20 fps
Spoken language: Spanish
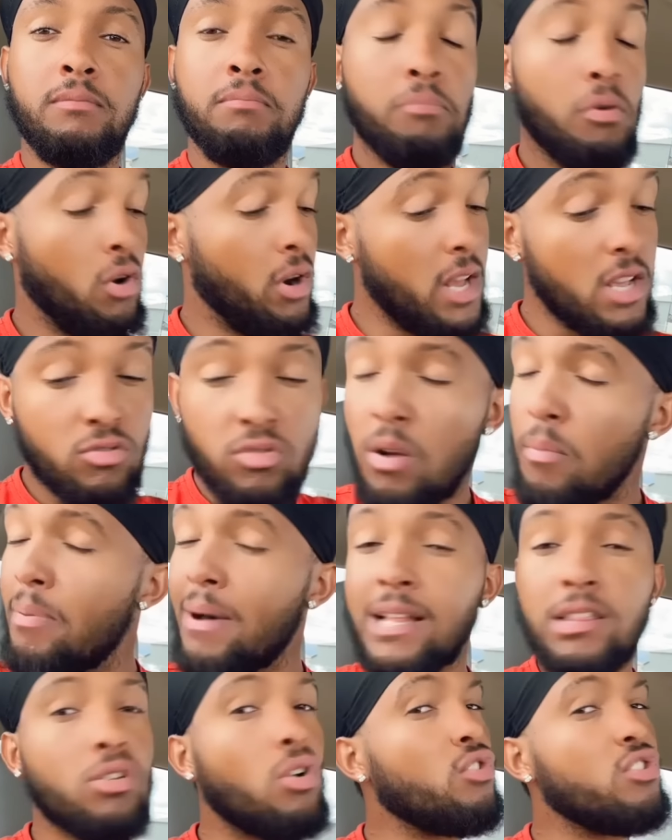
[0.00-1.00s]
Por eso el
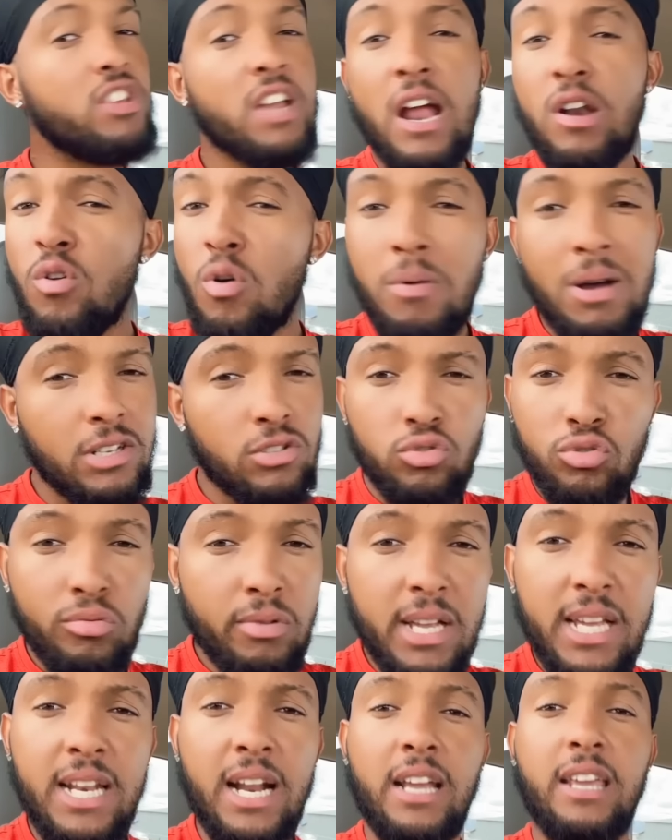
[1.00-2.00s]
patrón ya no va a
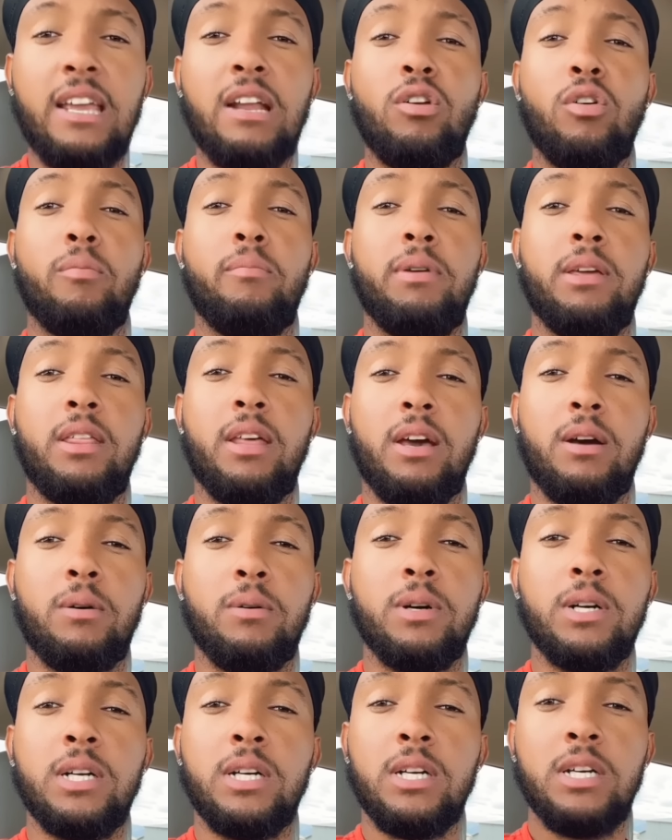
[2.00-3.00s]
subir aquí en los videos.
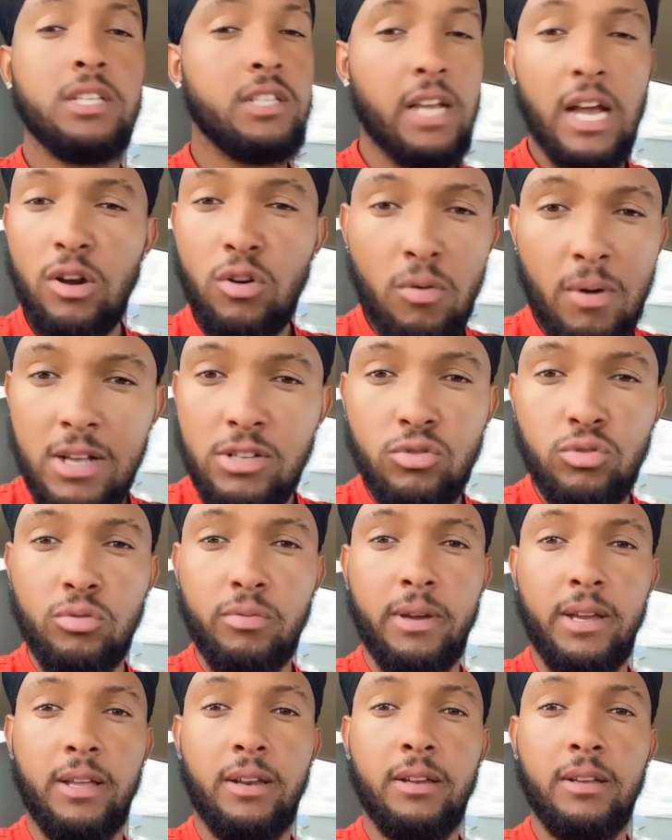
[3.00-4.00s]
Ya no va a
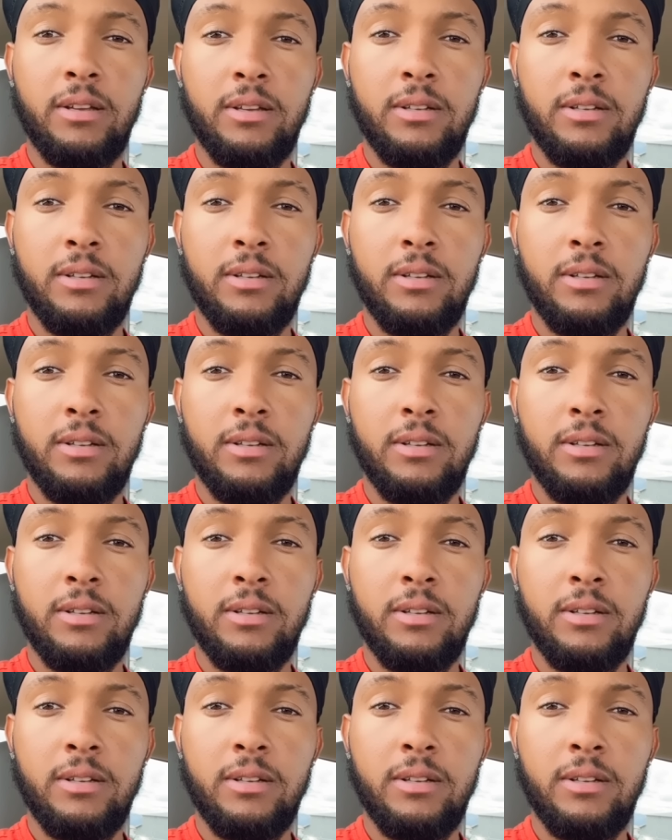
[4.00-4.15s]
subir.